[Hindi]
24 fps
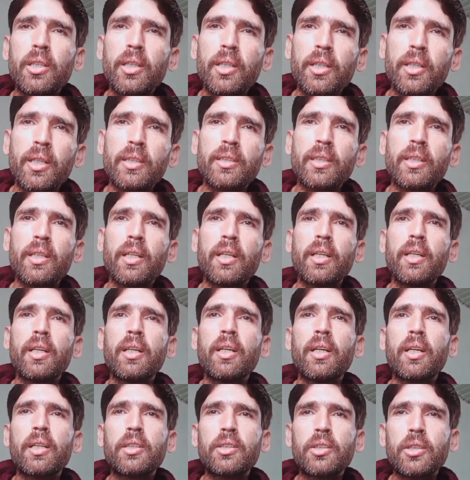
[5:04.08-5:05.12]
तरीके से
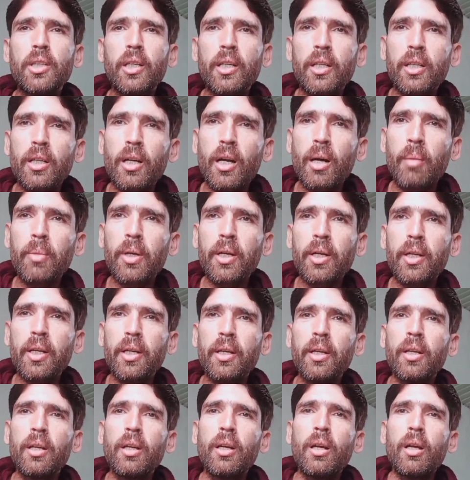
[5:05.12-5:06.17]
रहें अच्छा काम
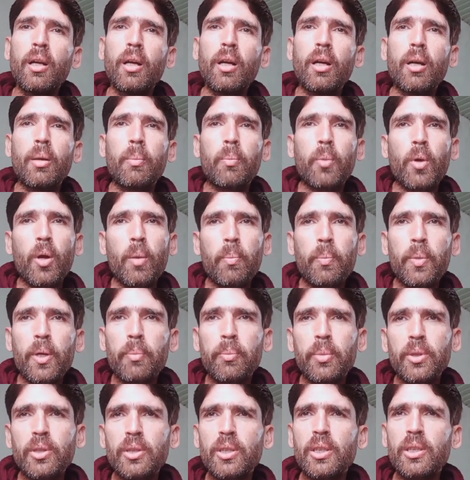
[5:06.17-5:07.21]
करें प्रॉपर
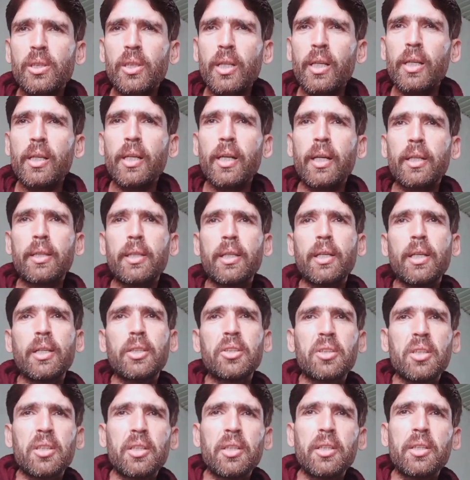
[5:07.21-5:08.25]
बिज़नेस के लिए आते हैं
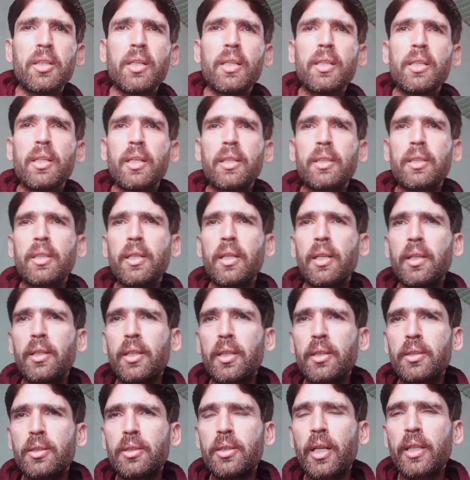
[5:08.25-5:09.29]
स्टडी के लिए आते हैं
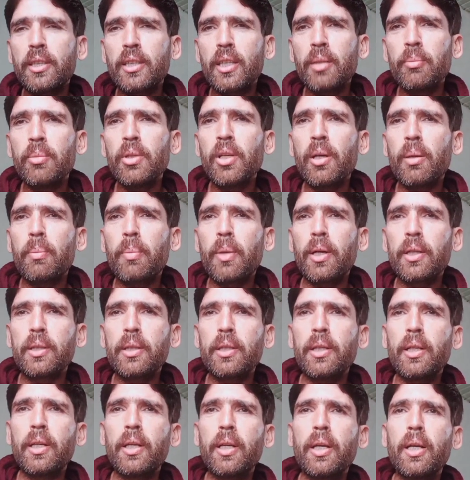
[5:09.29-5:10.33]
या जैसे भी आप
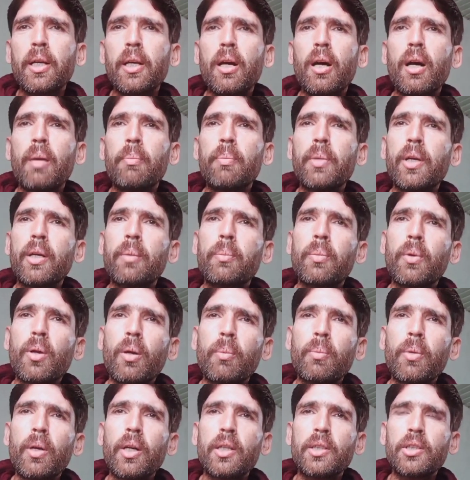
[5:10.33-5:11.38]
आते हैं आप एक
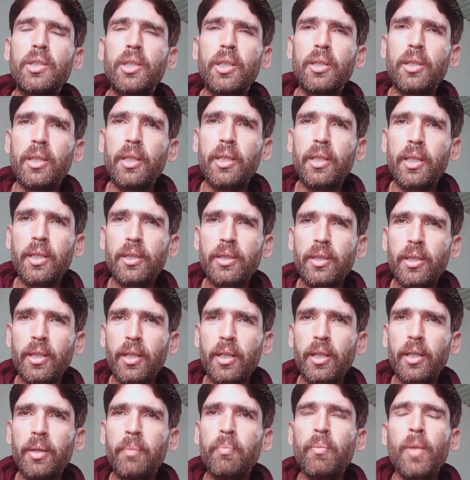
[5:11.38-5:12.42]
प्रॉपर अच्छे तरीके से
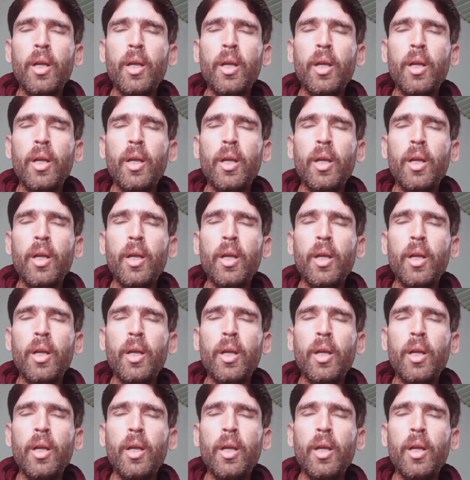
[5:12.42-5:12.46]
रहें